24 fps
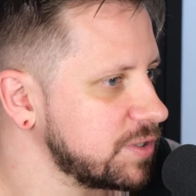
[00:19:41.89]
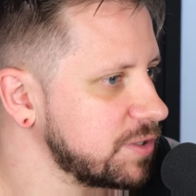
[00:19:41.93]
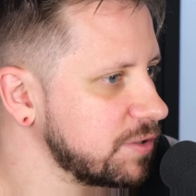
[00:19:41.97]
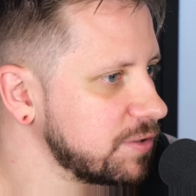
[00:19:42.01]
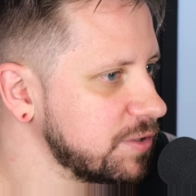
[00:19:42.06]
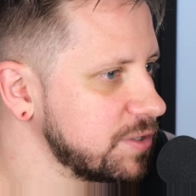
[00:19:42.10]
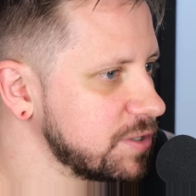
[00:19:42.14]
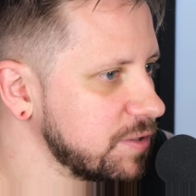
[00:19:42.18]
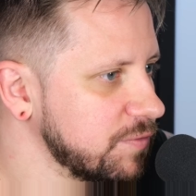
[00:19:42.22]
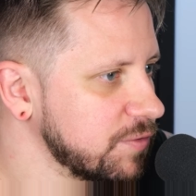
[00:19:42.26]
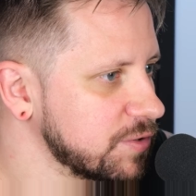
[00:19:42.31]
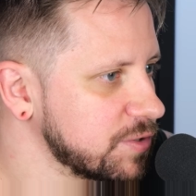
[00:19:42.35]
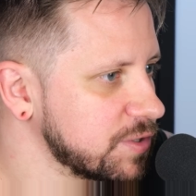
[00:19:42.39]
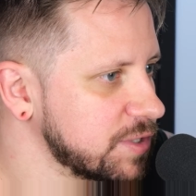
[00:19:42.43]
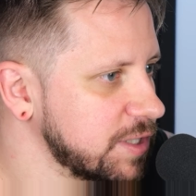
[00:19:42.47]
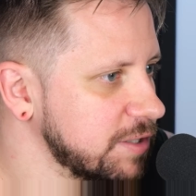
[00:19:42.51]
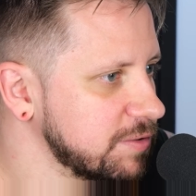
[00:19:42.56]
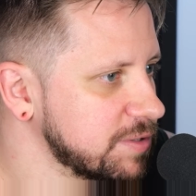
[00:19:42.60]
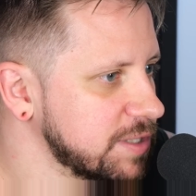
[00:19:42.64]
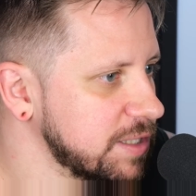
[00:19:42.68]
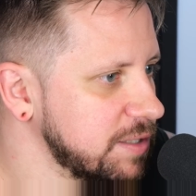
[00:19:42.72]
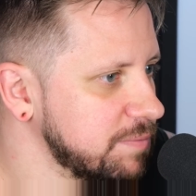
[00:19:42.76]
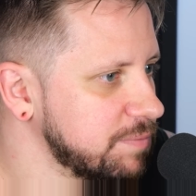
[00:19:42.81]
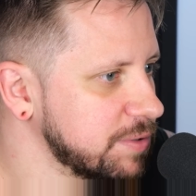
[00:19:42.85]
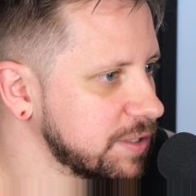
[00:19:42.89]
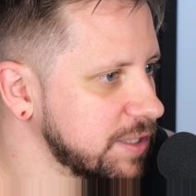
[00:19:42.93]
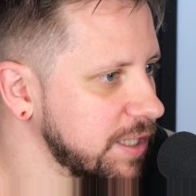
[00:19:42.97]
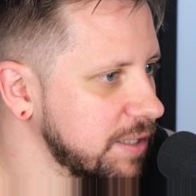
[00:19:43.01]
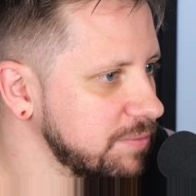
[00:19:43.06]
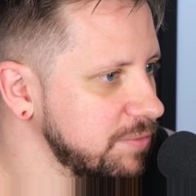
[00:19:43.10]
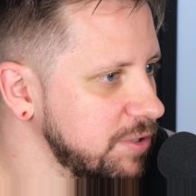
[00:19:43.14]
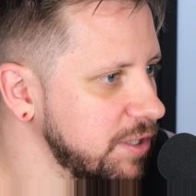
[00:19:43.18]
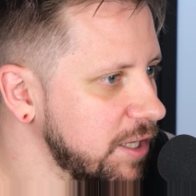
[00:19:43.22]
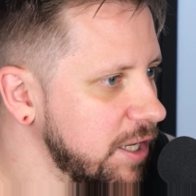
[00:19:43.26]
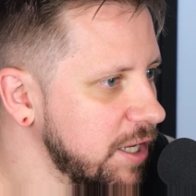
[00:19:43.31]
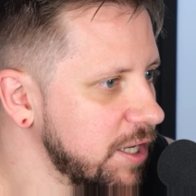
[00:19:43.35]
stąd, ni zowąd zostają
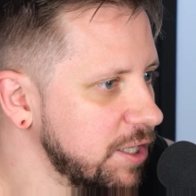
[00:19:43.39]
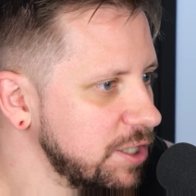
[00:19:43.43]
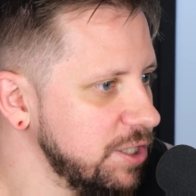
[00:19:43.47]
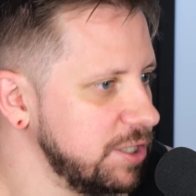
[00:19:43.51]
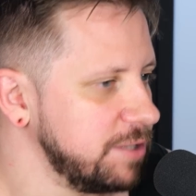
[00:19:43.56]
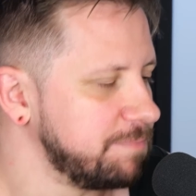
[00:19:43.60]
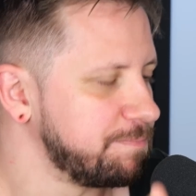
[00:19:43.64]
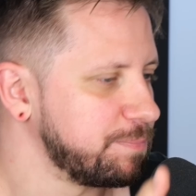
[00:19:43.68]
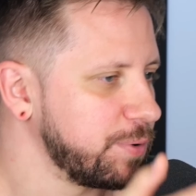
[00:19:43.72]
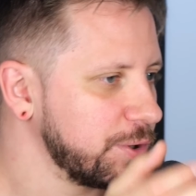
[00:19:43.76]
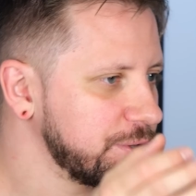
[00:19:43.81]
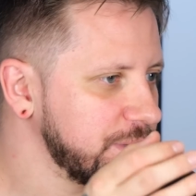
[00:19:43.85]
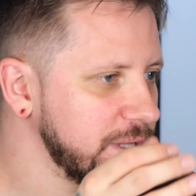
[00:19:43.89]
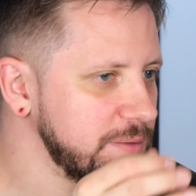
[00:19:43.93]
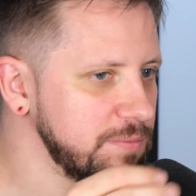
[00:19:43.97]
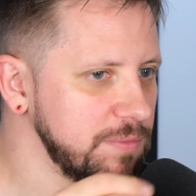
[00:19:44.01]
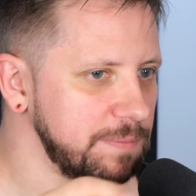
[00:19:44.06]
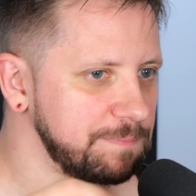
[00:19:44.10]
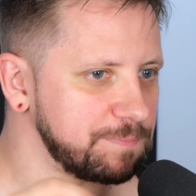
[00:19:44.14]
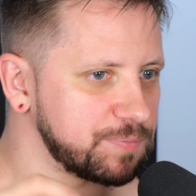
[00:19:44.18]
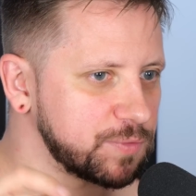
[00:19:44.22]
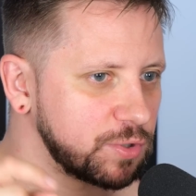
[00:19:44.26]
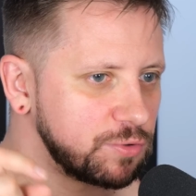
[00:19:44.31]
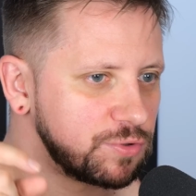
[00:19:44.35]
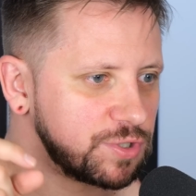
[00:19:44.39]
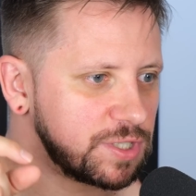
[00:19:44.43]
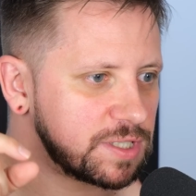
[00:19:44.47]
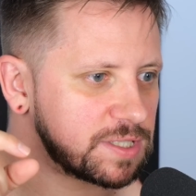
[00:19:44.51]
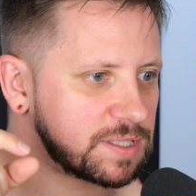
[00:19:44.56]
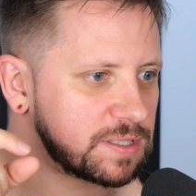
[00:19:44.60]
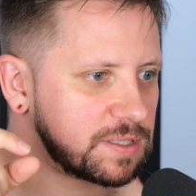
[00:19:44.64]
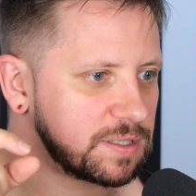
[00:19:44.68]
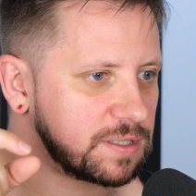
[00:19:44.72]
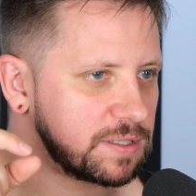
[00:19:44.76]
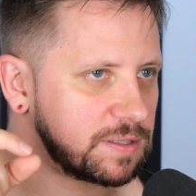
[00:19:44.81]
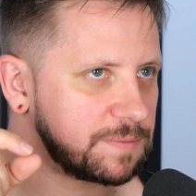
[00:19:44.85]
celebrytami i potem to już
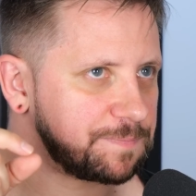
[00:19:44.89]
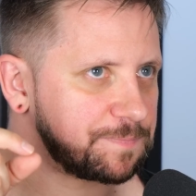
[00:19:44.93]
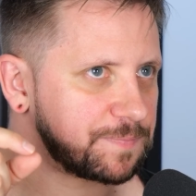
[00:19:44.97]
jest